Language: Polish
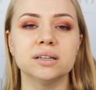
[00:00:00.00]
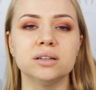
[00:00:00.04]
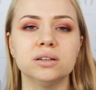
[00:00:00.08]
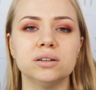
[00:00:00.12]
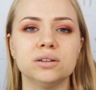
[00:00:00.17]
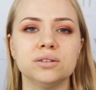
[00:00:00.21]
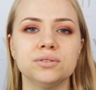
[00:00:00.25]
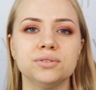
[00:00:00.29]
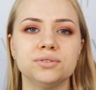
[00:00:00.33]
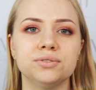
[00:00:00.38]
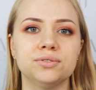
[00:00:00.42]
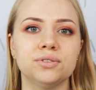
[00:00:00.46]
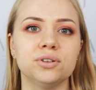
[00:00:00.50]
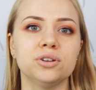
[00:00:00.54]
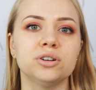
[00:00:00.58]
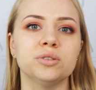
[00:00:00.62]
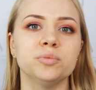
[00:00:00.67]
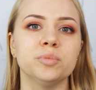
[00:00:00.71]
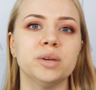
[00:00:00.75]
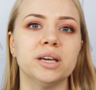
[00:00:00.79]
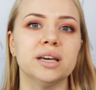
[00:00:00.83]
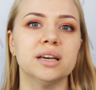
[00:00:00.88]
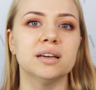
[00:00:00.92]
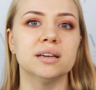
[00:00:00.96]
tego w
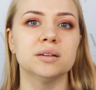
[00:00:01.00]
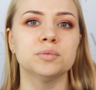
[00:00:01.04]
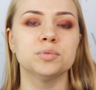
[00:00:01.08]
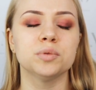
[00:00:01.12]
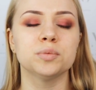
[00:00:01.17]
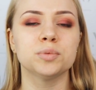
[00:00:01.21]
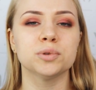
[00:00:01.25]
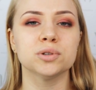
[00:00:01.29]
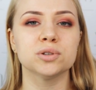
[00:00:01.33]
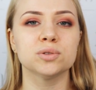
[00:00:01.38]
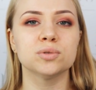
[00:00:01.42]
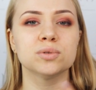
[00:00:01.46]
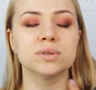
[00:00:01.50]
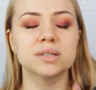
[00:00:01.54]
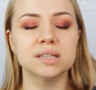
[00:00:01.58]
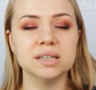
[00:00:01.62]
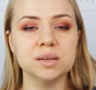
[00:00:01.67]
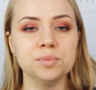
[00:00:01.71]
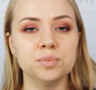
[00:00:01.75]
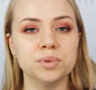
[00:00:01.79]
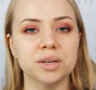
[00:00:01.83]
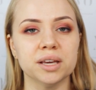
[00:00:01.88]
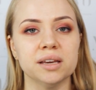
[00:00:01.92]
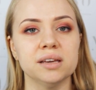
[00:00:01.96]
formie po prostu
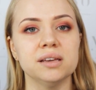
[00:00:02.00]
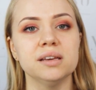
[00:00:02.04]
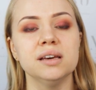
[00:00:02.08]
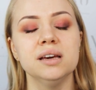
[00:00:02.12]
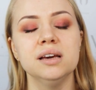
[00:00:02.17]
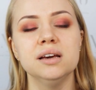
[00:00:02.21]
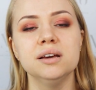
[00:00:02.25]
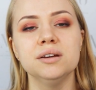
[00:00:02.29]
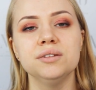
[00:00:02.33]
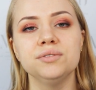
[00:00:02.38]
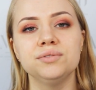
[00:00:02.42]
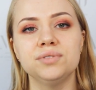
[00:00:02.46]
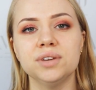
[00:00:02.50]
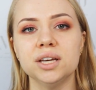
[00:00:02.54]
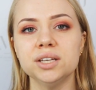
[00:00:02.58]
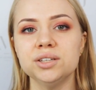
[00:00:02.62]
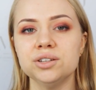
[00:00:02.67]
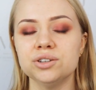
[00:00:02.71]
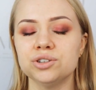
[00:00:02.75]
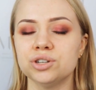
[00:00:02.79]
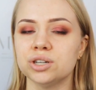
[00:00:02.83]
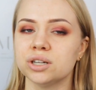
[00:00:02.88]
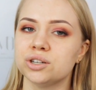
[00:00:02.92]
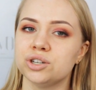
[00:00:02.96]
sypkiej,
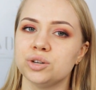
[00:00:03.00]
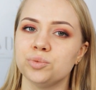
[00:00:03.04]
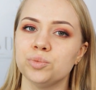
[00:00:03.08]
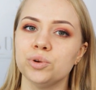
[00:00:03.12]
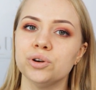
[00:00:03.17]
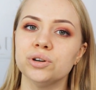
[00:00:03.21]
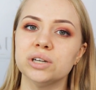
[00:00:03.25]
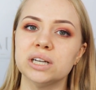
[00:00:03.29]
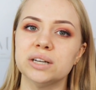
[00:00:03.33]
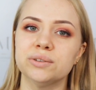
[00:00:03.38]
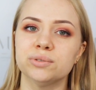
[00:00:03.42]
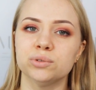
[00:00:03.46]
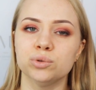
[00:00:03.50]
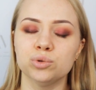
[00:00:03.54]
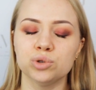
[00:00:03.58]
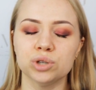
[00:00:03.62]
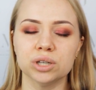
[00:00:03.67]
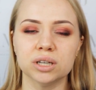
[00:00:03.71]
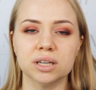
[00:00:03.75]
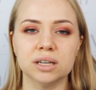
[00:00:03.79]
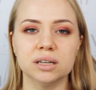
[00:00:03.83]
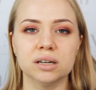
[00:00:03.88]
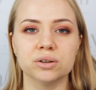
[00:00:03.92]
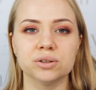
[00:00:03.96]
wiecie, że krzemionka w
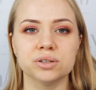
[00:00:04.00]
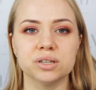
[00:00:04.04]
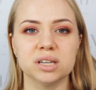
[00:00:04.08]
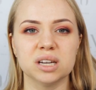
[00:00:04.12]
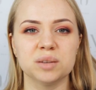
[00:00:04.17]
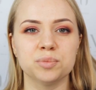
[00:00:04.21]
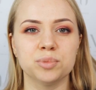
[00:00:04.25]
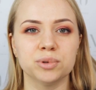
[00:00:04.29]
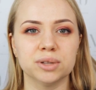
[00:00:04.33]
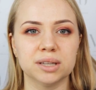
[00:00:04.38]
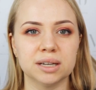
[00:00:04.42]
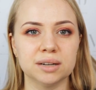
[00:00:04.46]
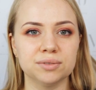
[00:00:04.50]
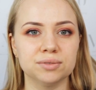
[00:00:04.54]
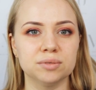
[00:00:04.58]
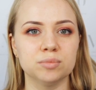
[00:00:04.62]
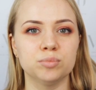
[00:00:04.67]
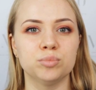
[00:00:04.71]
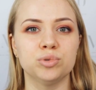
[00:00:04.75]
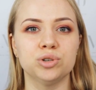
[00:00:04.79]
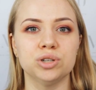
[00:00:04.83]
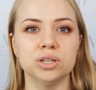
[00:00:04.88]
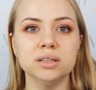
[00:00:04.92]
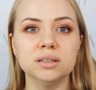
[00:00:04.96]
dużych ilościach potrafi
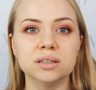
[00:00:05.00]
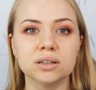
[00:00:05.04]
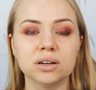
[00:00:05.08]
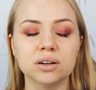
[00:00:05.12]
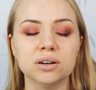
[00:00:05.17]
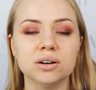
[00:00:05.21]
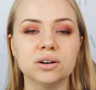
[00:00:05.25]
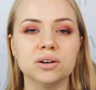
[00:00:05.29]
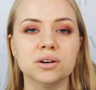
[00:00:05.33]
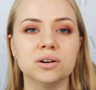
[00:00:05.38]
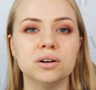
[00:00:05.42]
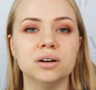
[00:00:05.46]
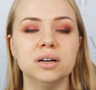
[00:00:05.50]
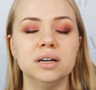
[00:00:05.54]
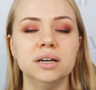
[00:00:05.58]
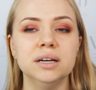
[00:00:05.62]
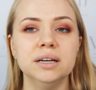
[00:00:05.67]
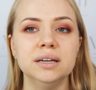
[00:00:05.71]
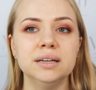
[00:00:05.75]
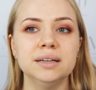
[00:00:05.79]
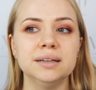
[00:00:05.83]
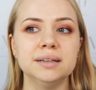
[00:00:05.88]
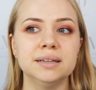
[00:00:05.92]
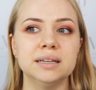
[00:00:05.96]
brzydko,
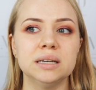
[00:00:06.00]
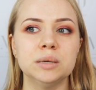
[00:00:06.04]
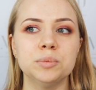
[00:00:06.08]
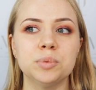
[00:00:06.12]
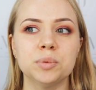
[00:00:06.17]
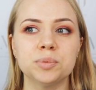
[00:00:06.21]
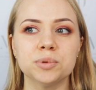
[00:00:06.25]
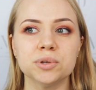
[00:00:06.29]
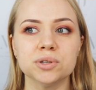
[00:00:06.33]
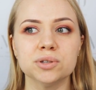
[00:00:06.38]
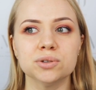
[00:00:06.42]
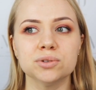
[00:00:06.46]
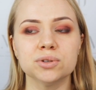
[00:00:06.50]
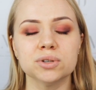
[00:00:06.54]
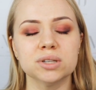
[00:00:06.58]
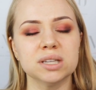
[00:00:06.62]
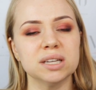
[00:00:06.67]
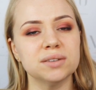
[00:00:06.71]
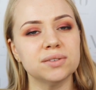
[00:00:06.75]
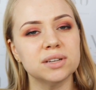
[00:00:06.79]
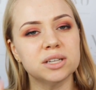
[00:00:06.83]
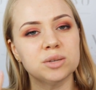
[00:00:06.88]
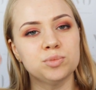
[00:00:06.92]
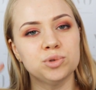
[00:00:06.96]
e, po prostu
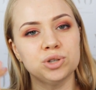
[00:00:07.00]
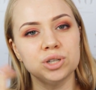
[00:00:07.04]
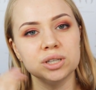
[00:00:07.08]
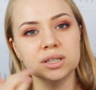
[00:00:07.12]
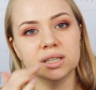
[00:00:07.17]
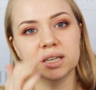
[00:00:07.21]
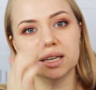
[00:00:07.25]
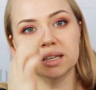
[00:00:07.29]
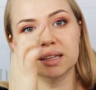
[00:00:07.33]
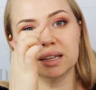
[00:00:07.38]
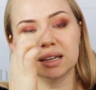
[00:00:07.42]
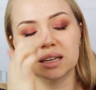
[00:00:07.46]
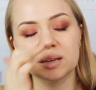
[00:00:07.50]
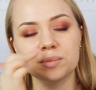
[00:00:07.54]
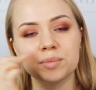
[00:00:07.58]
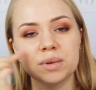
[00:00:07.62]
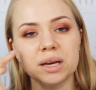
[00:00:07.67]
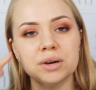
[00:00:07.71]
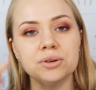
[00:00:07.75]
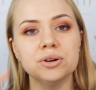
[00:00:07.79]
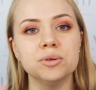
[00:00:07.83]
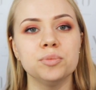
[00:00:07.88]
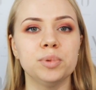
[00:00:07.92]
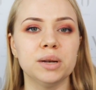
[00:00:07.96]
zostawiać brzydkie takie
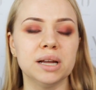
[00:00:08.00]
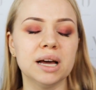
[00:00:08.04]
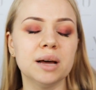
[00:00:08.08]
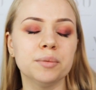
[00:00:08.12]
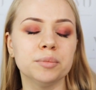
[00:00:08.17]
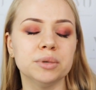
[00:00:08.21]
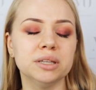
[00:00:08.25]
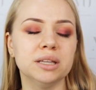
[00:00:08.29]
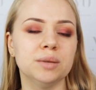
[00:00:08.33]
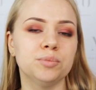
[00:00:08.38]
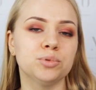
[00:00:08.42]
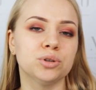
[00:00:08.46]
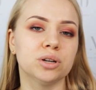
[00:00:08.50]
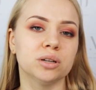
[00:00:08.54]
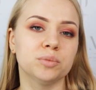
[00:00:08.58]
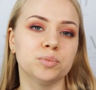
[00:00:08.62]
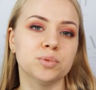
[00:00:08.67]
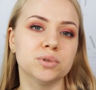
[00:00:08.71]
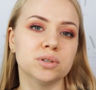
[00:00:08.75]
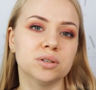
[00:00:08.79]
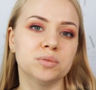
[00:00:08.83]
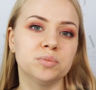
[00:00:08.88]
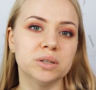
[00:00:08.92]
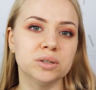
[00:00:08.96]
białe plamy, na przykład
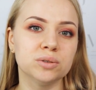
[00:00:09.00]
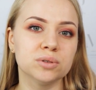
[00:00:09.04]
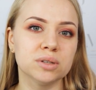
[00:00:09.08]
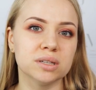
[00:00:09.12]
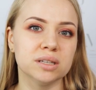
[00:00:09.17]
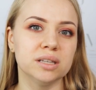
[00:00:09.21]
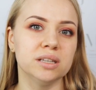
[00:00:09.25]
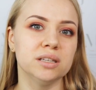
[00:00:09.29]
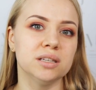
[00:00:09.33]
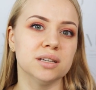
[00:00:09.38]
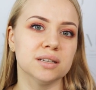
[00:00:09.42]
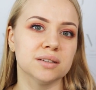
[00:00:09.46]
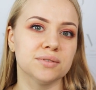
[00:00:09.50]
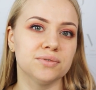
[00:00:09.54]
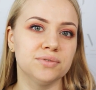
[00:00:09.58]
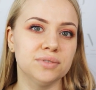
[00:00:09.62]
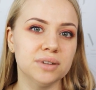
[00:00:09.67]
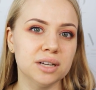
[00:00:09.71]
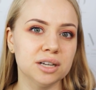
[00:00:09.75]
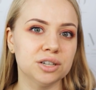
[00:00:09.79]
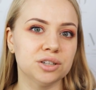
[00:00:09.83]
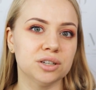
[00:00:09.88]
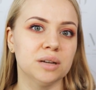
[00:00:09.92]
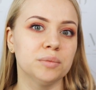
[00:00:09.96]
po zrobieniu zdjęcia z
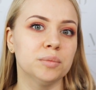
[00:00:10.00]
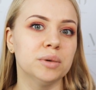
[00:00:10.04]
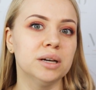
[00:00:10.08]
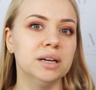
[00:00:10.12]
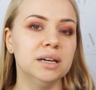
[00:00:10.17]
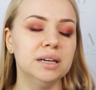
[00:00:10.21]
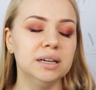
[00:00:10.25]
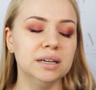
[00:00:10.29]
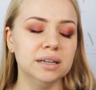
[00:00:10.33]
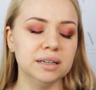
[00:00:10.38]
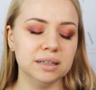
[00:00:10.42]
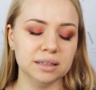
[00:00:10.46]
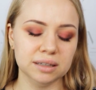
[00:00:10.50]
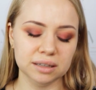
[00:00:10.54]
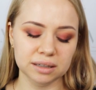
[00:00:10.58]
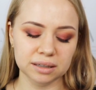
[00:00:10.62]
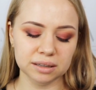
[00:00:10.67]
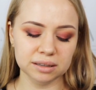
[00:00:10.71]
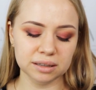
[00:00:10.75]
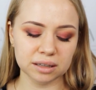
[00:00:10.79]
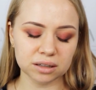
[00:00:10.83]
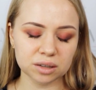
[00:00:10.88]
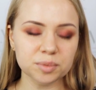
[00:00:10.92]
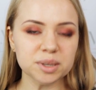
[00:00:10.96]
fleszem.
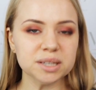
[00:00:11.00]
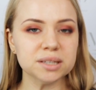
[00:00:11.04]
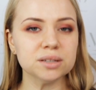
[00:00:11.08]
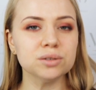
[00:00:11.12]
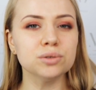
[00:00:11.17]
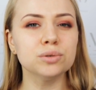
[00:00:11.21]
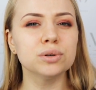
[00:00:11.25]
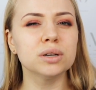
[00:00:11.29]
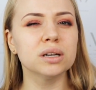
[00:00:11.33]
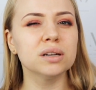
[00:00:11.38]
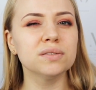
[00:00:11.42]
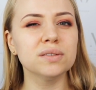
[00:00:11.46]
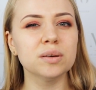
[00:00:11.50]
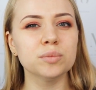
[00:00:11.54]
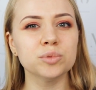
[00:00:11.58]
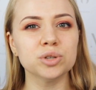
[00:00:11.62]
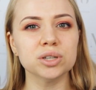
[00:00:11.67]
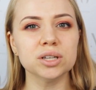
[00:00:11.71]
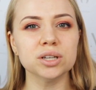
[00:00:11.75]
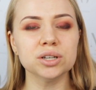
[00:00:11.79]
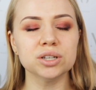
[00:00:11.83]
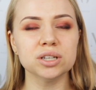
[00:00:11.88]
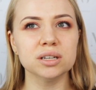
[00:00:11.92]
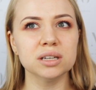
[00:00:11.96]
E, natomiast nie ukrywam,
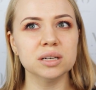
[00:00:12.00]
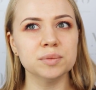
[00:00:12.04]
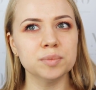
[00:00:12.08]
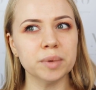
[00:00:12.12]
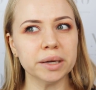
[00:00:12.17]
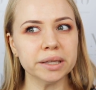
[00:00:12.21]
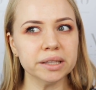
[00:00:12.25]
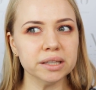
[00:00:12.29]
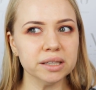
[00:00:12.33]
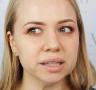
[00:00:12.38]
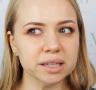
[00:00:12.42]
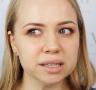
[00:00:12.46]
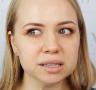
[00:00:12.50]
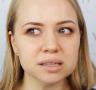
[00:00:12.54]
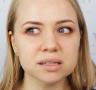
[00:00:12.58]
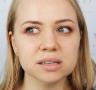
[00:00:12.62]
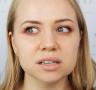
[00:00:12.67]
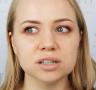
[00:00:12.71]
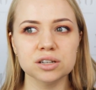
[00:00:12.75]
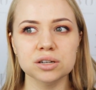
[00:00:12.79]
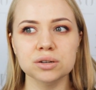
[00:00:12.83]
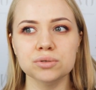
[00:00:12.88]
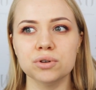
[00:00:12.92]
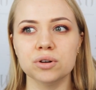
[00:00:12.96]
że jeszcze chyba nie
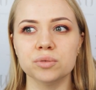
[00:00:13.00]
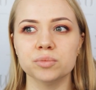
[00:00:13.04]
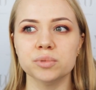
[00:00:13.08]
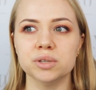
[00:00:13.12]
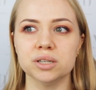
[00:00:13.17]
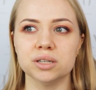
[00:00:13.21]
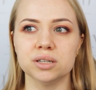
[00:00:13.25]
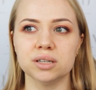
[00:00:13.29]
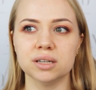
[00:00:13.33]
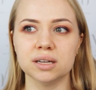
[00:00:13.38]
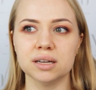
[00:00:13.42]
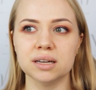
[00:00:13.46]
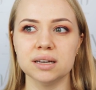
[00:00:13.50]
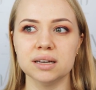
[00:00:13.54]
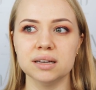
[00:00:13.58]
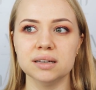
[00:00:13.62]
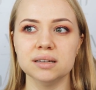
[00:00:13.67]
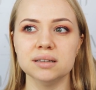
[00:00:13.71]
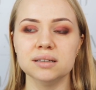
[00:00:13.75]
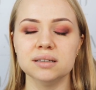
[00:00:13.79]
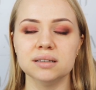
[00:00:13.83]
zdarzyło mi się